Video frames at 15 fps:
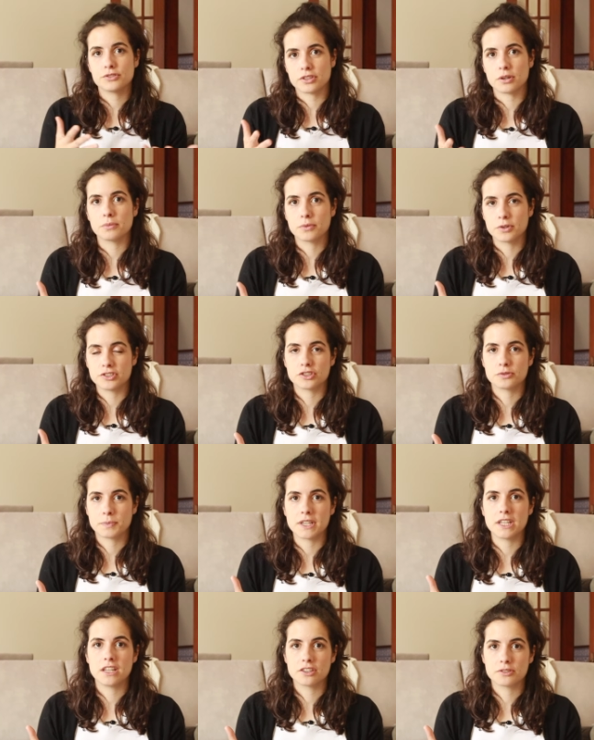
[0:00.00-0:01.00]
não serão coisas
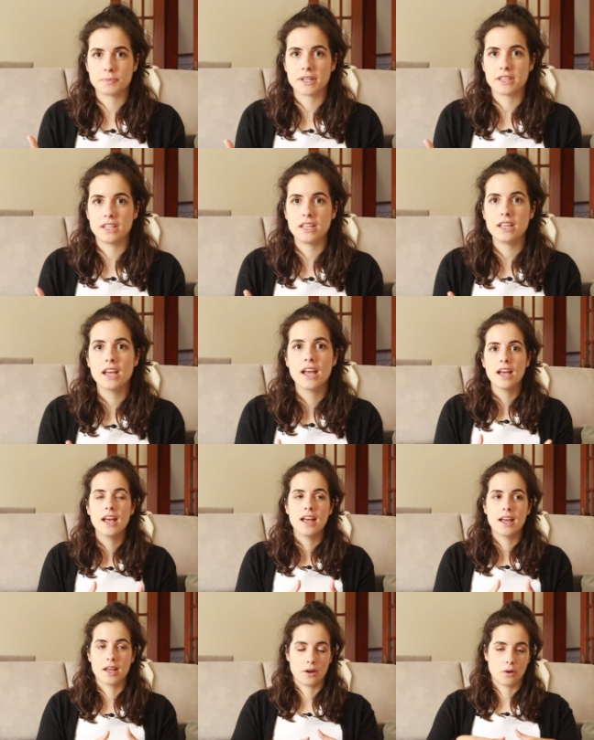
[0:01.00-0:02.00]
pequeninas para ti
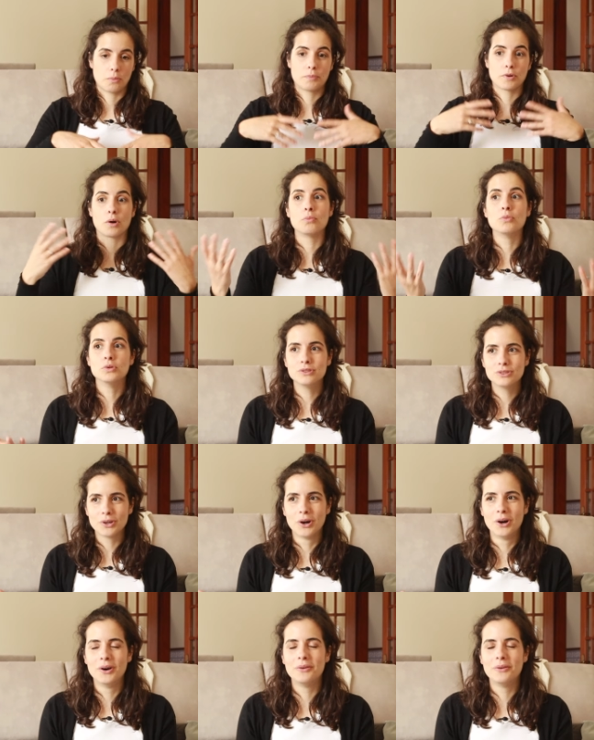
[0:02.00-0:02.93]
uh, ou para o mundo,